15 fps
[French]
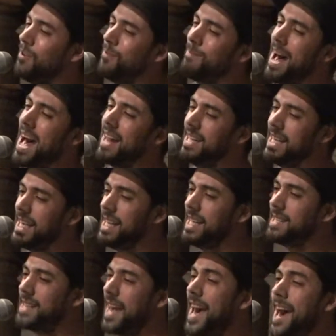et qu'ils n'ont pas
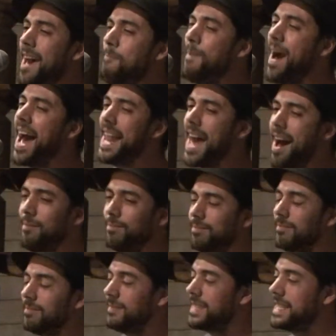besoin de se déplacer dans les
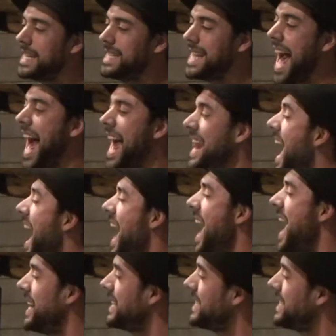grandes villes et que dans des caves